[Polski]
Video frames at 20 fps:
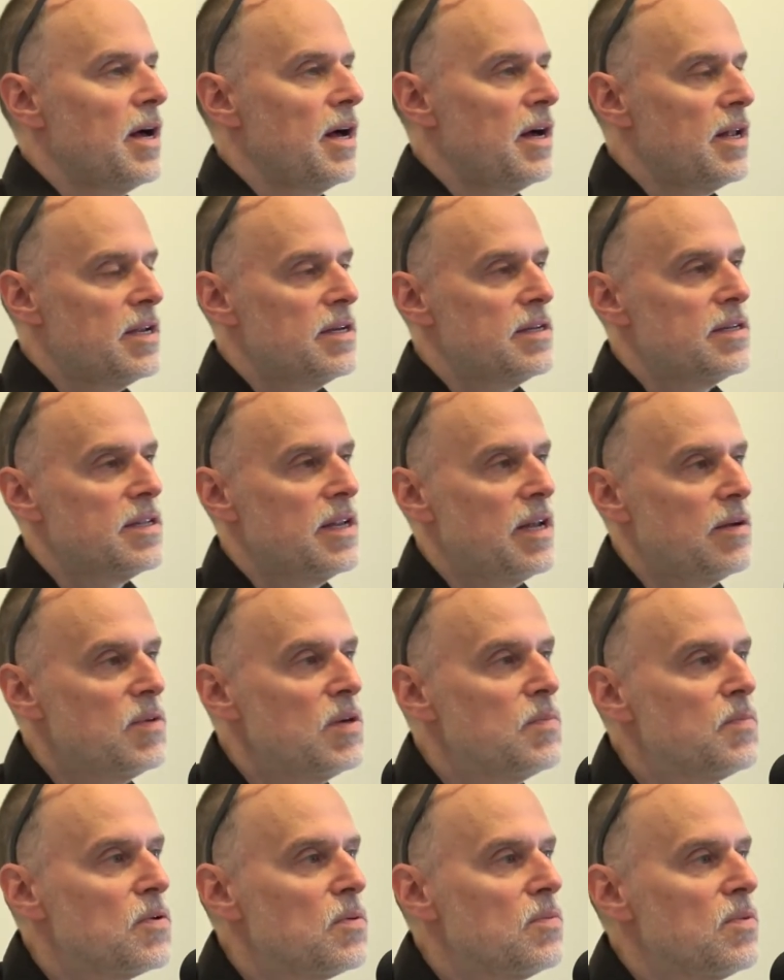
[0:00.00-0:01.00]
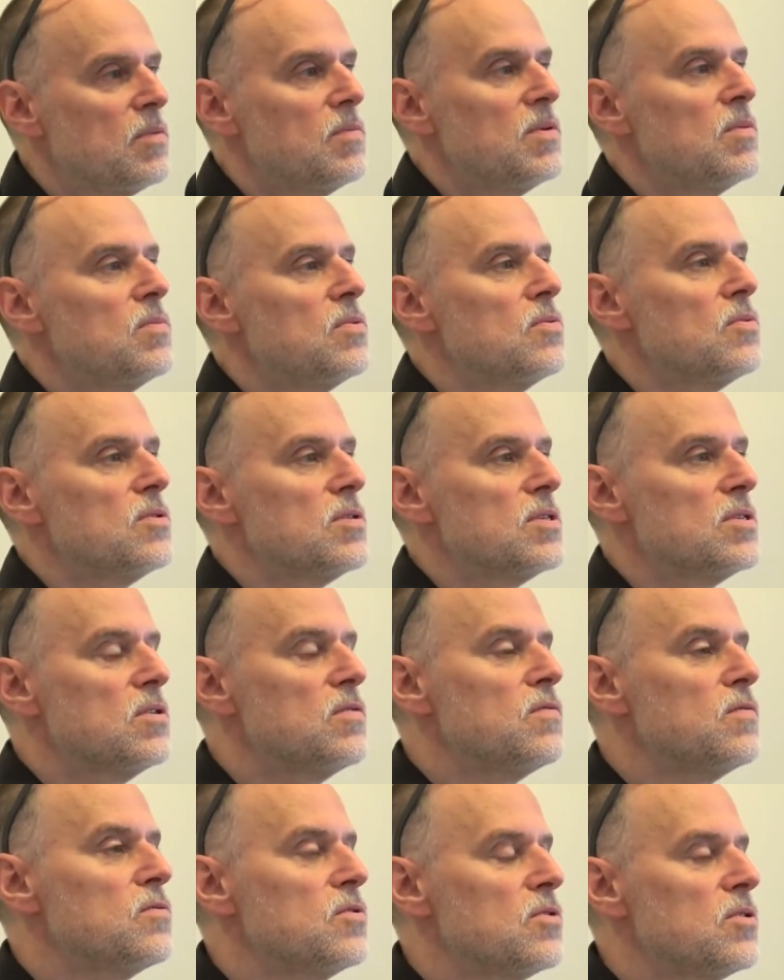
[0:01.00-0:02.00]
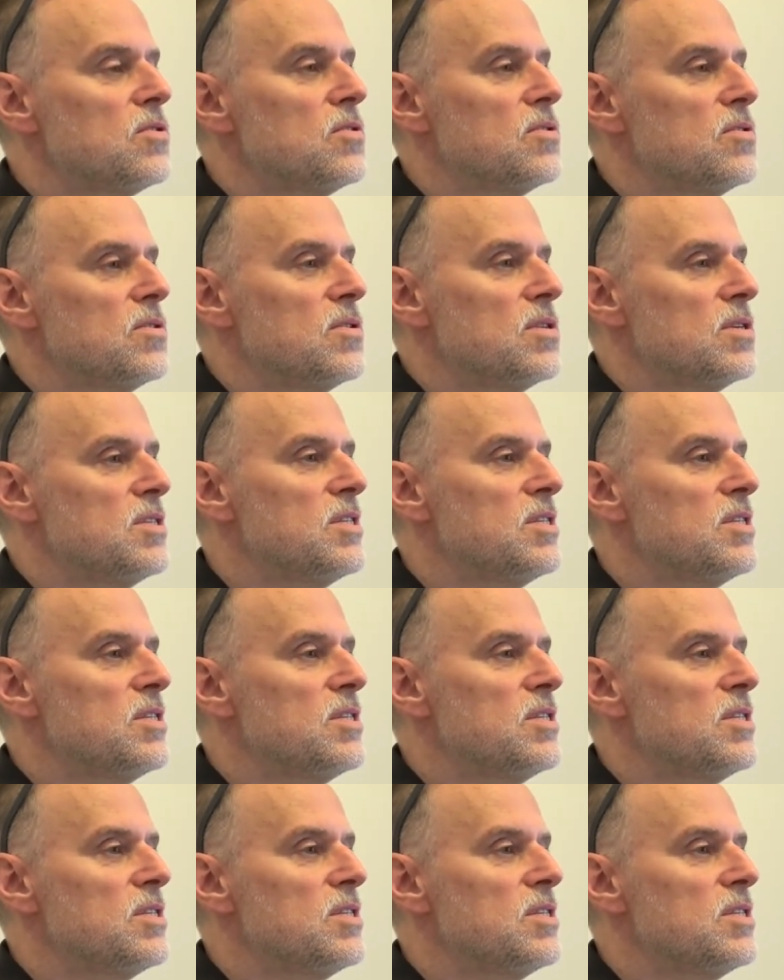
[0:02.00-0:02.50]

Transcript: ale dla mnie problemem było znowu to